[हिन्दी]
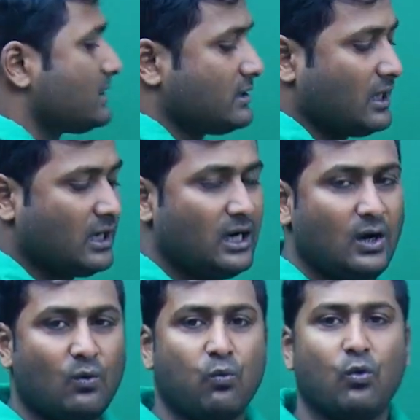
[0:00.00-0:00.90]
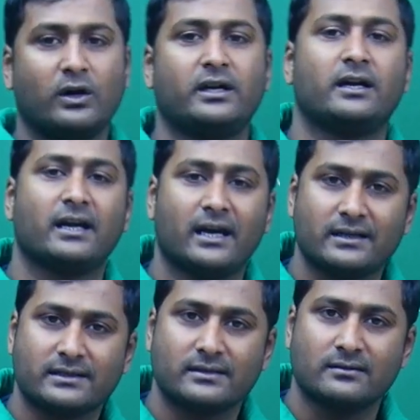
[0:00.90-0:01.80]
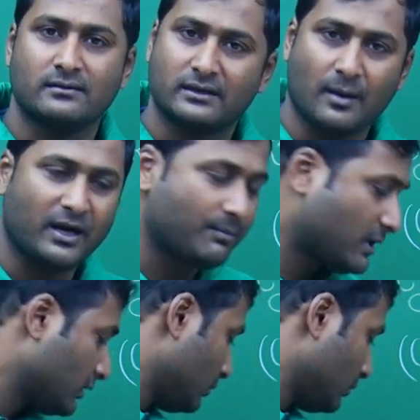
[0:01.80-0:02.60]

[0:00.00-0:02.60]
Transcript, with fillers: इज द वाटर गैस क्या मैं रब कर